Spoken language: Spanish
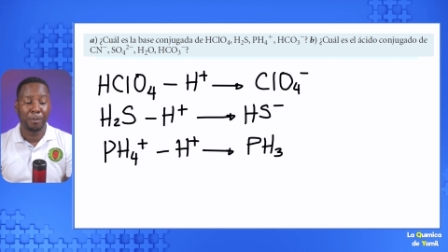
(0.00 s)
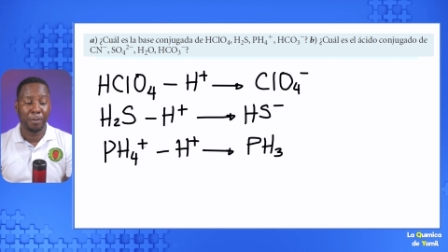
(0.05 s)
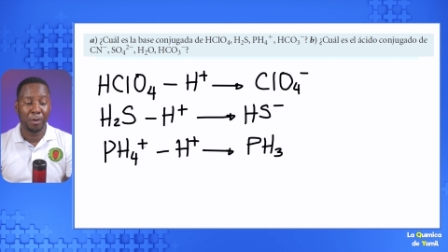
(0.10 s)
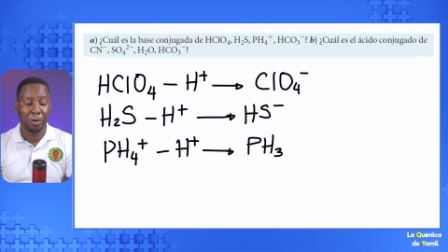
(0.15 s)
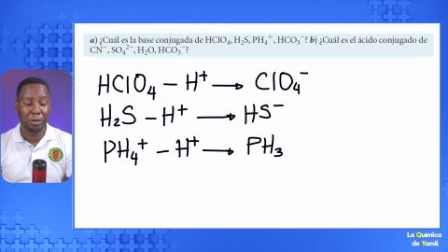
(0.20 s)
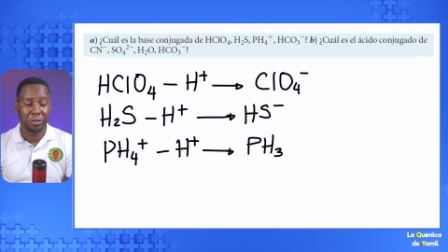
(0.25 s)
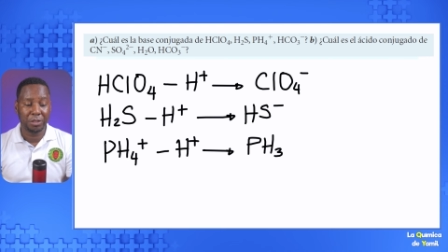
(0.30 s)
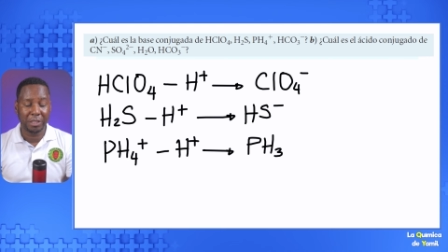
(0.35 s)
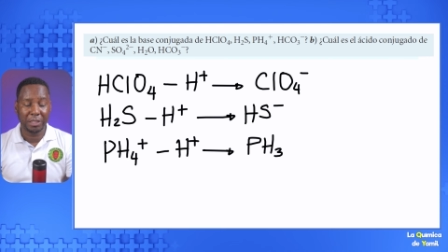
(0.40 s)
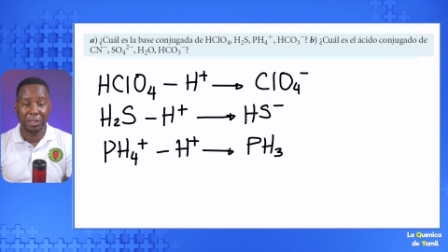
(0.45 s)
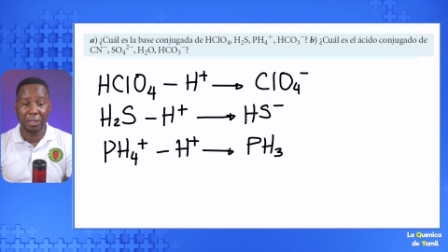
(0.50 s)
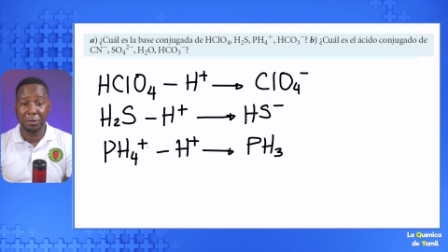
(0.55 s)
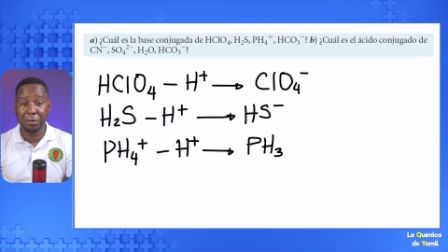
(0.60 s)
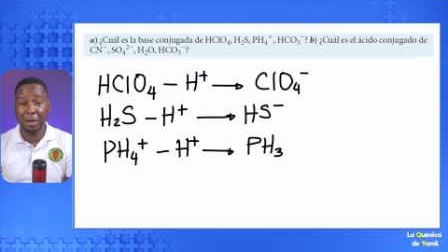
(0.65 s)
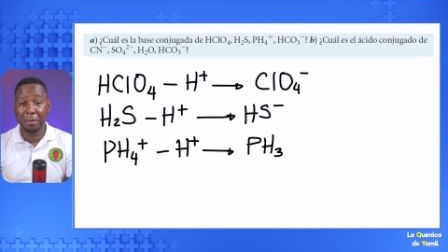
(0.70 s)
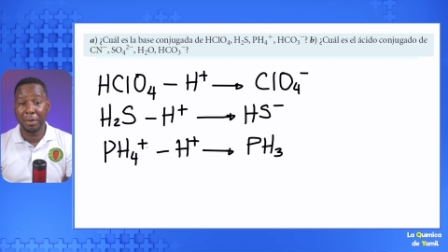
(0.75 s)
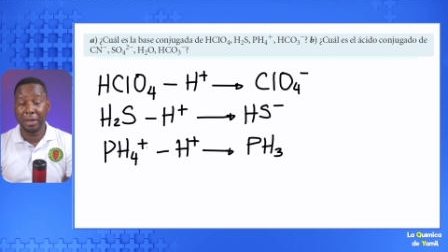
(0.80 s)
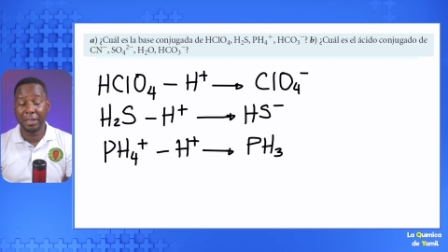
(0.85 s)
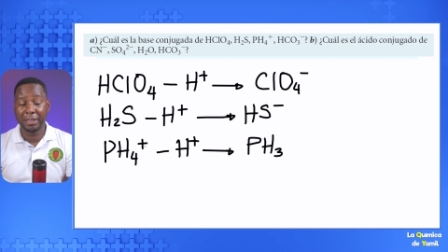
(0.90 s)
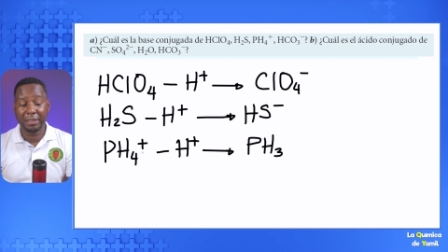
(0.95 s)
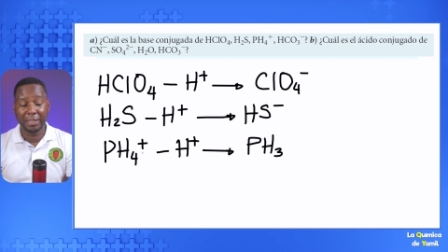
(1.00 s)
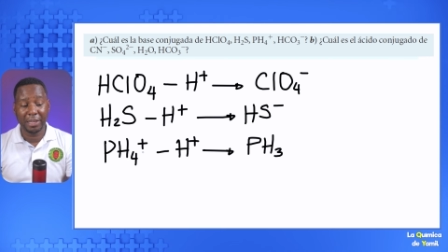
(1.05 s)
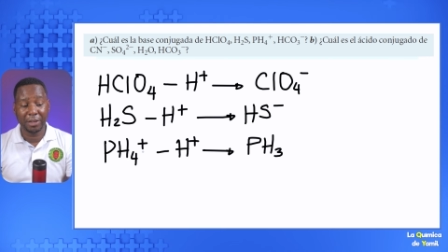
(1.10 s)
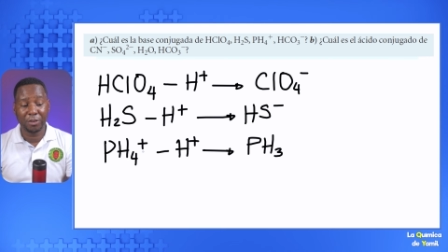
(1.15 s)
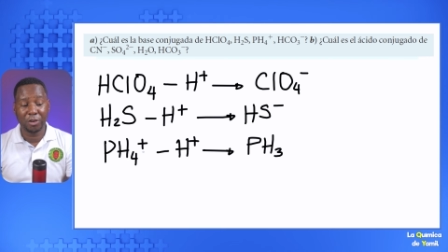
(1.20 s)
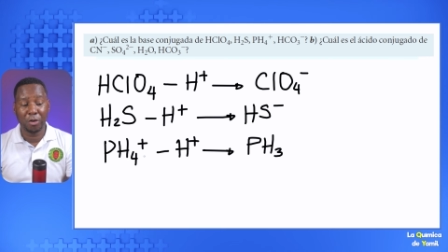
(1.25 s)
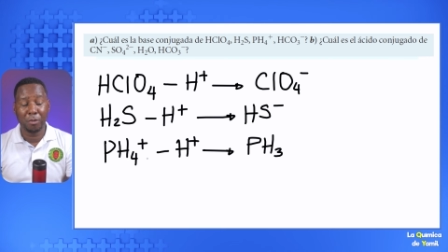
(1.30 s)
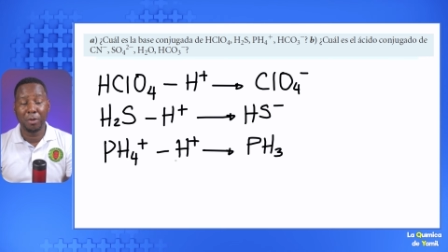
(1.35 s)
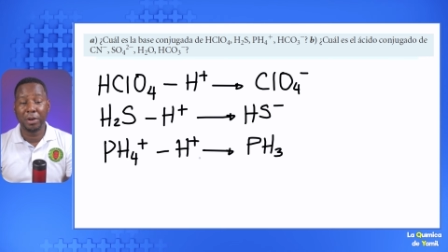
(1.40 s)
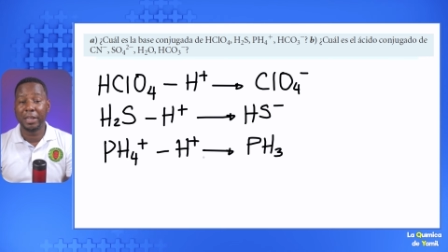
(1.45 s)

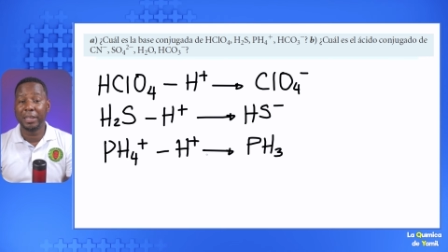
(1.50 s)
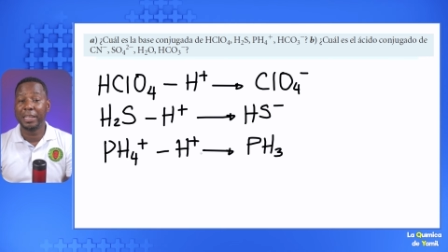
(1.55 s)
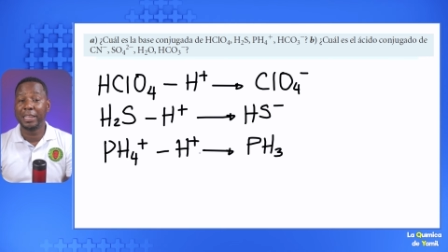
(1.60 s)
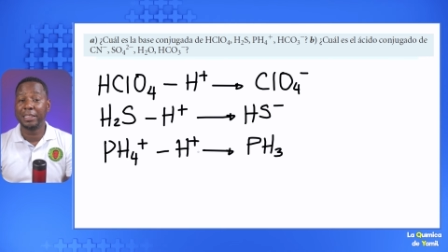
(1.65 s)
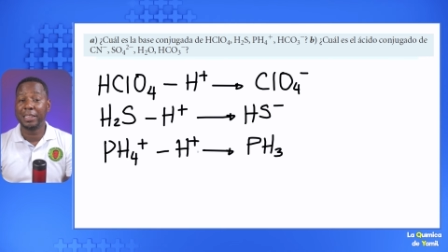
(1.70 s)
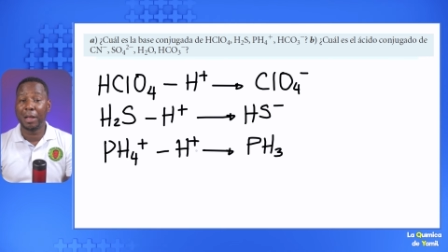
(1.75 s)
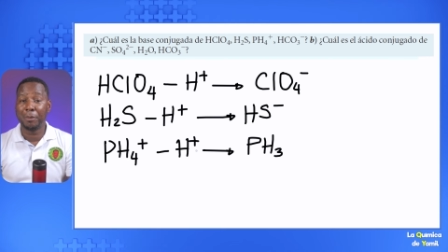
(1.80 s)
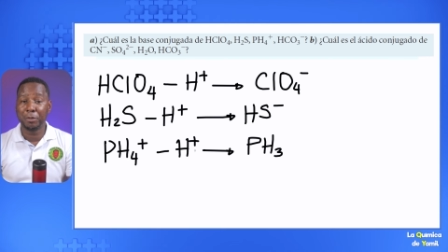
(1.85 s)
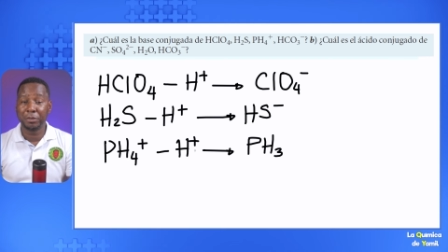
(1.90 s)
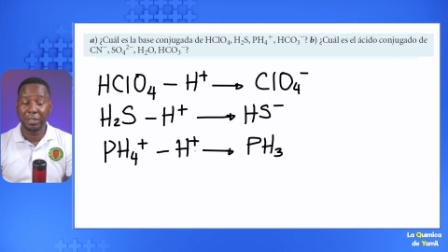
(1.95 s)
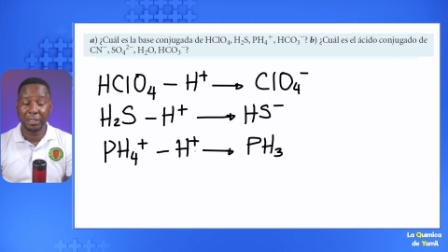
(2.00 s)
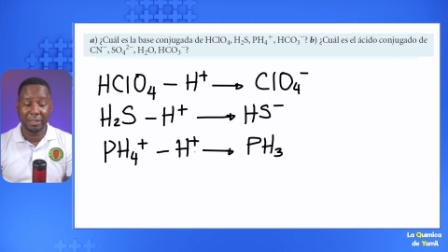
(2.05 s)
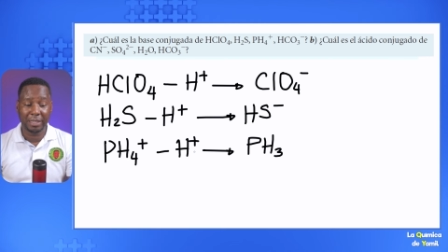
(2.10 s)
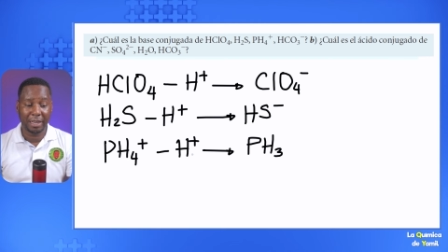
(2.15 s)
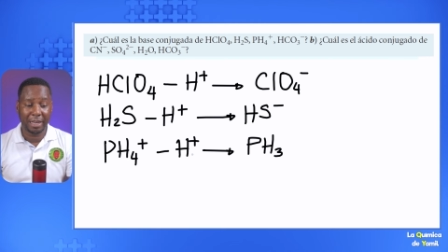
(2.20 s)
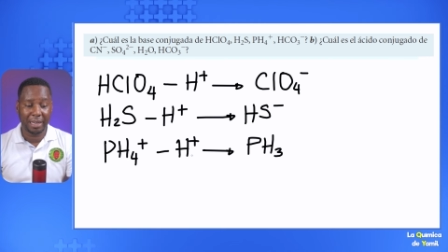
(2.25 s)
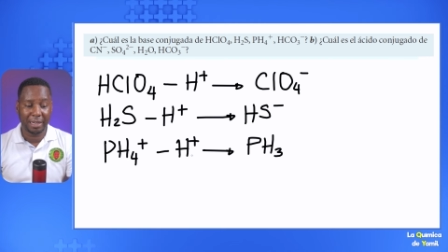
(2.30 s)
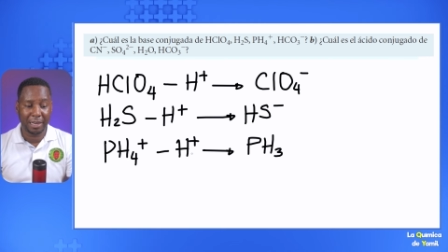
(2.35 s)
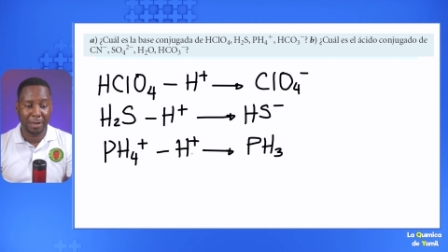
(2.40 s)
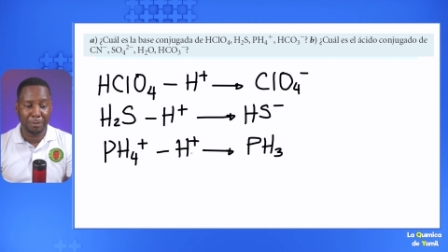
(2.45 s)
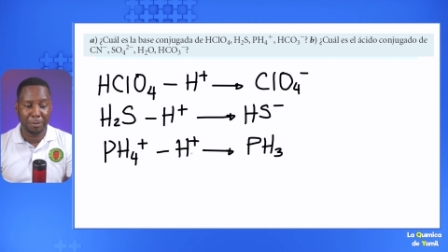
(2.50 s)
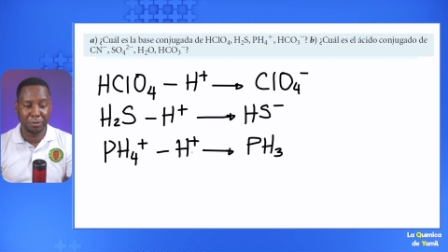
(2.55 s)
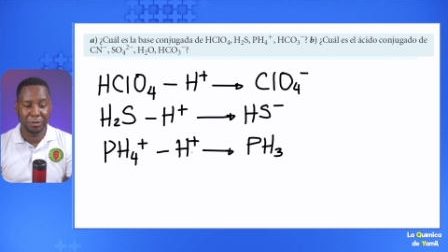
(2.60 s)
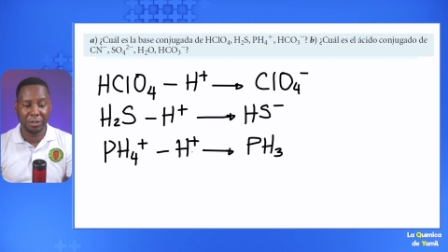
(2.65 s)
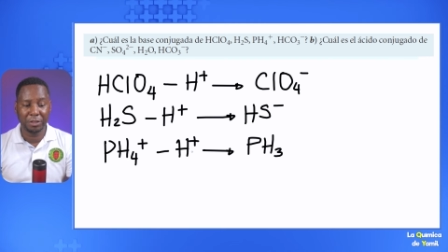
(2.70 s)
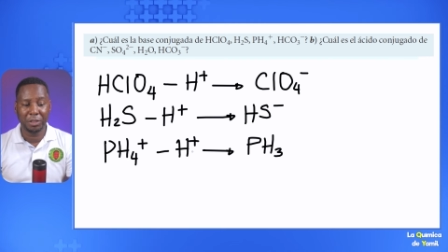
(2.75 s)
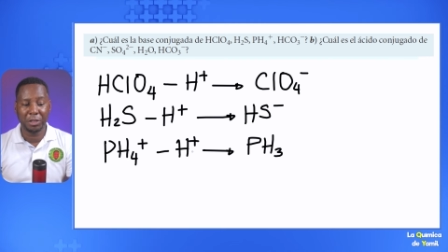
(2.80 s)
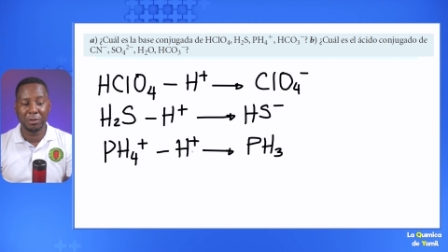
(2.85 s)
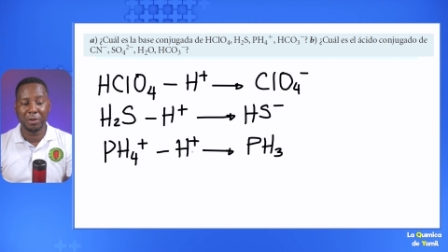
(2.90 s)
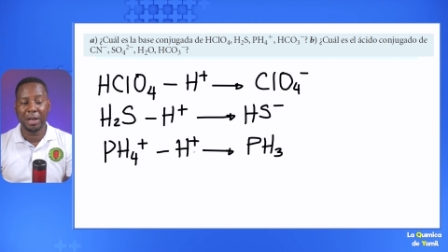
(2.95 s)
positivamente. Como le quitamos esa carga
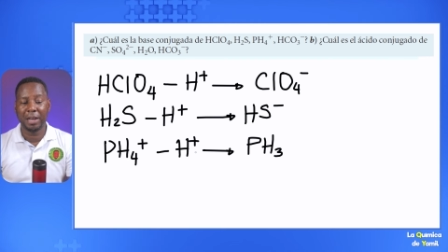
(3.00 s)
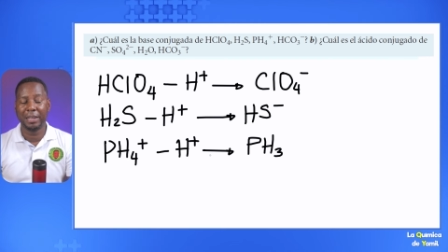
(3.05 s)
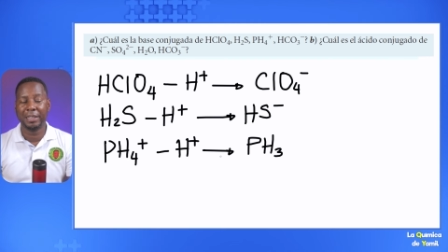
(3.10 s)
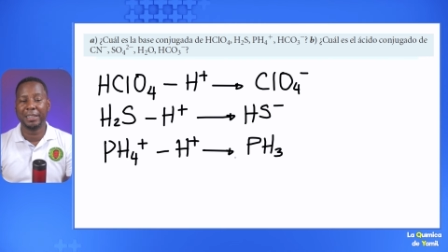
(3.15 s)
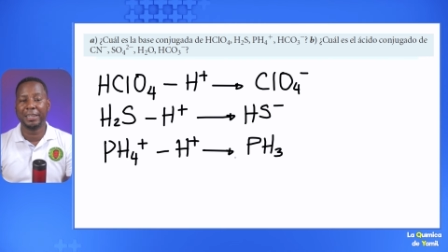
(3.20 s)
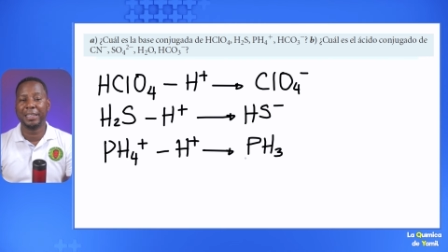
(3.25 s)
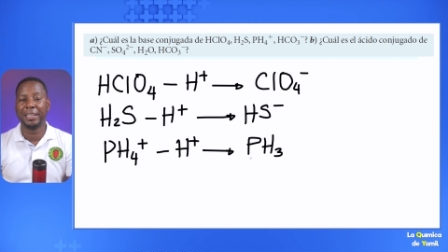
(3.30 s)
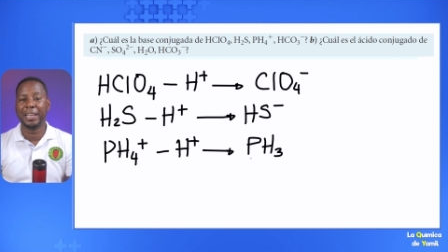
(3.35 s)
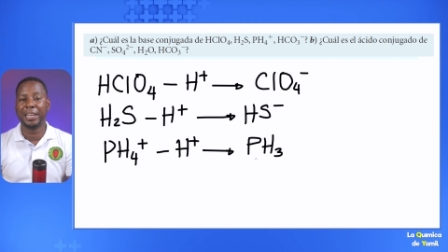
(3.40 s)
positiva,